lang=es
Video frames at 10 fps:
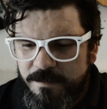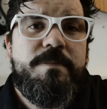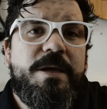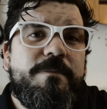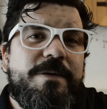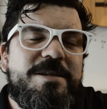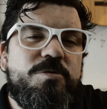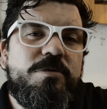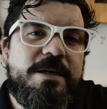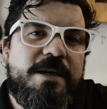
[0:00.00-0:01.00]
Bien,
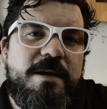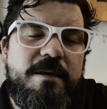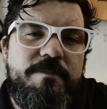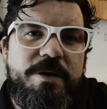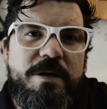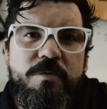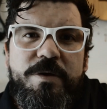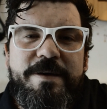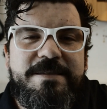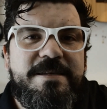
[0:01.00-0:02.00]
resulta que mi
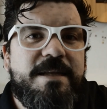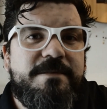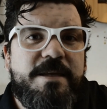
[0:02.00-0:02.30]
universidad